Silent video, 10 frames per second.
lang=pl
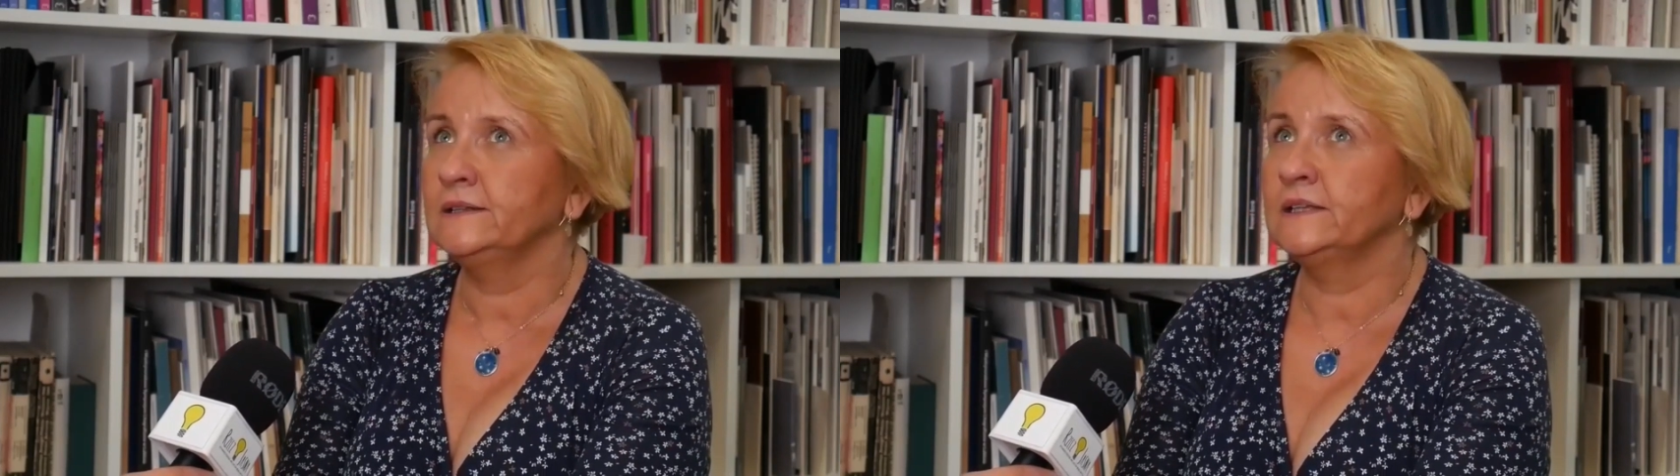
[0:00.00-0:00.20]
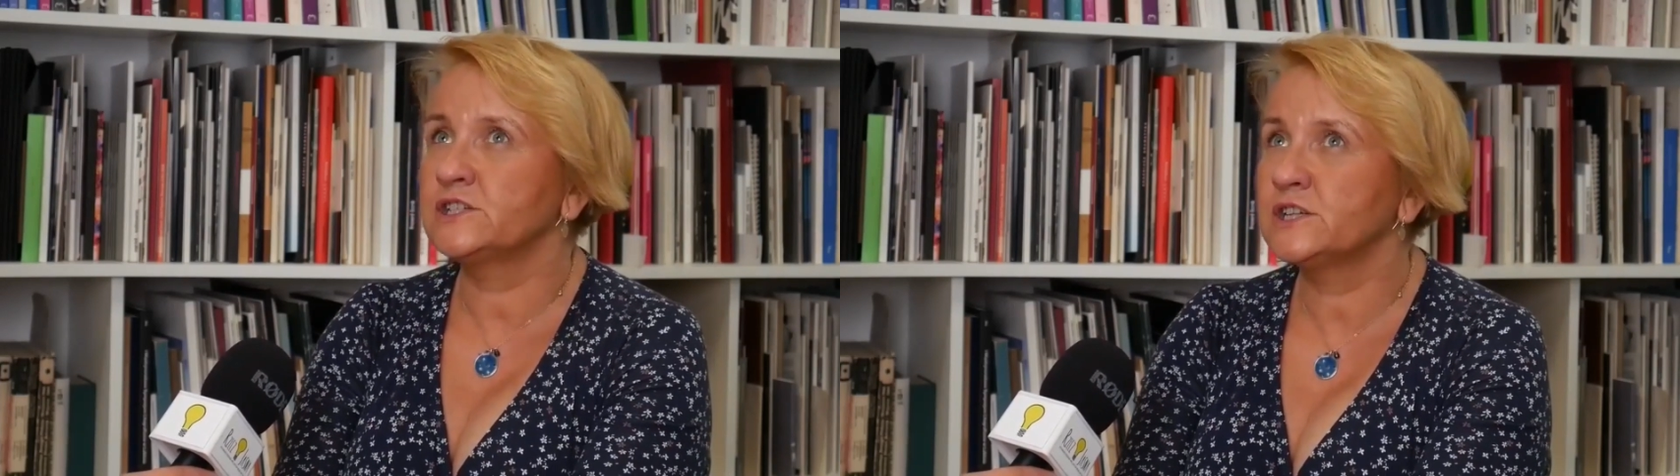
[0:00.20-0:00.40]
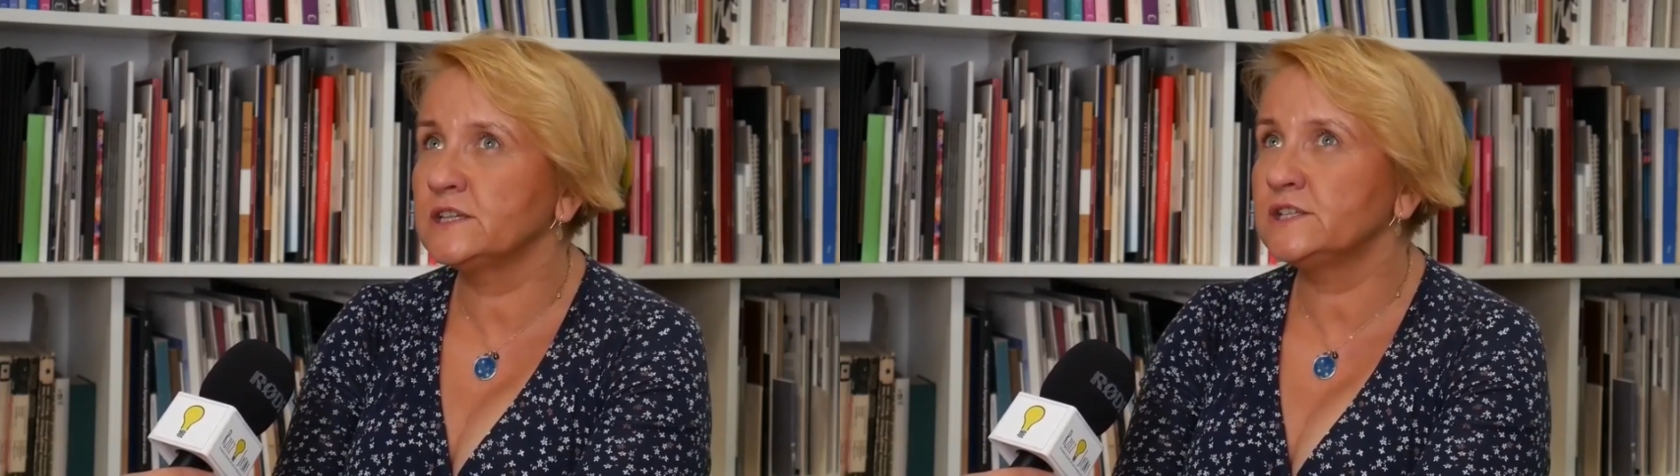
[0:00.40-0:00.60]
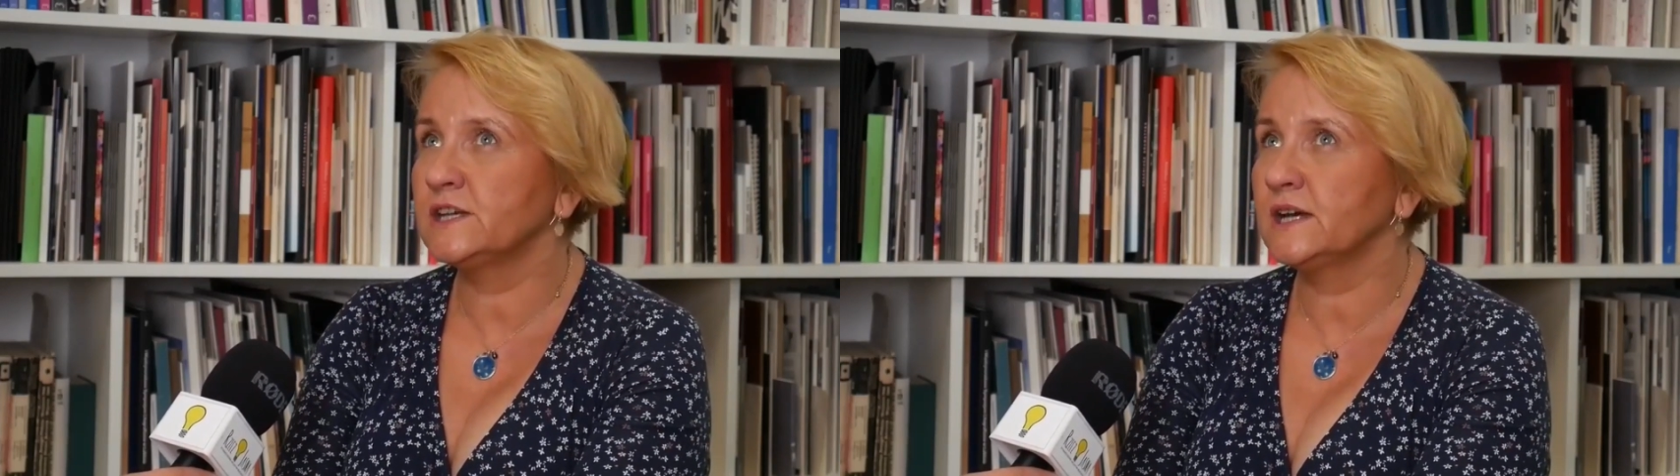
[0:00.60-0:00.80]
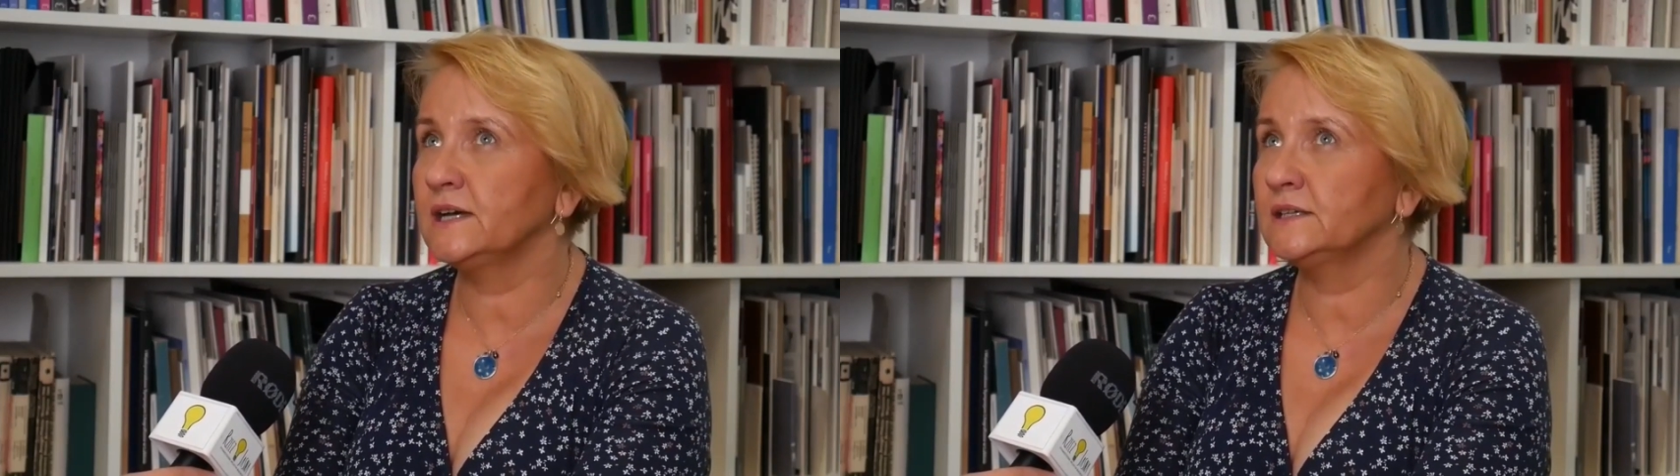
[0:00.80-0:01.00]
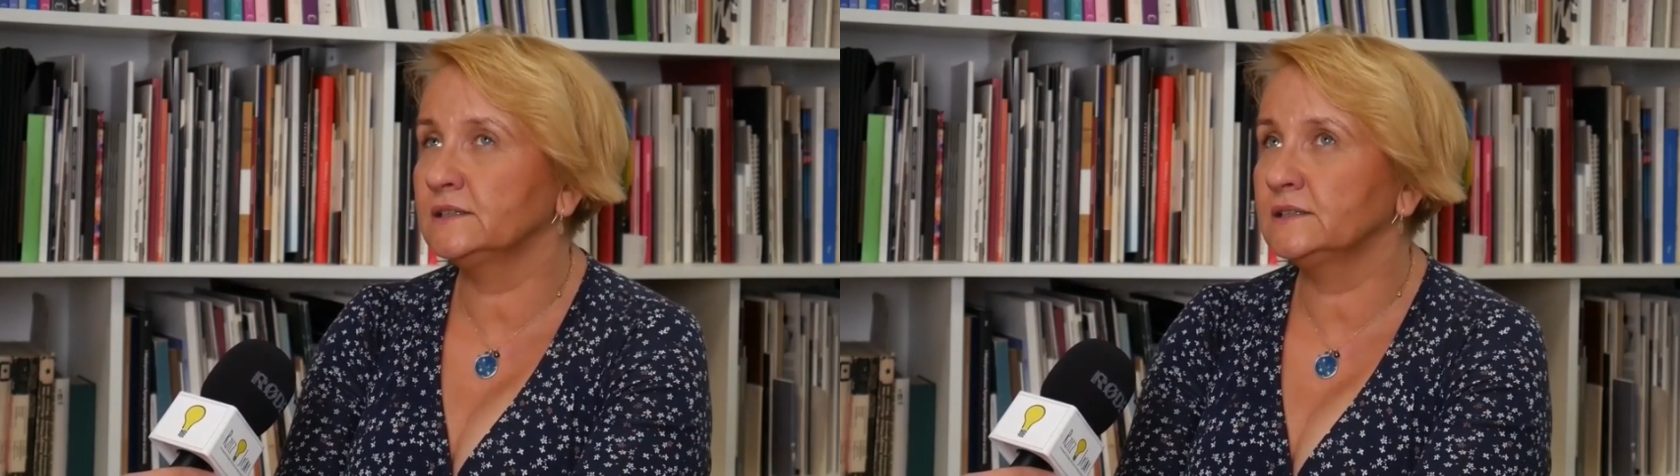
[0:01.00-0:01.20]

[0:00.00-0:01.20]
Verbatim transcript: narzędzia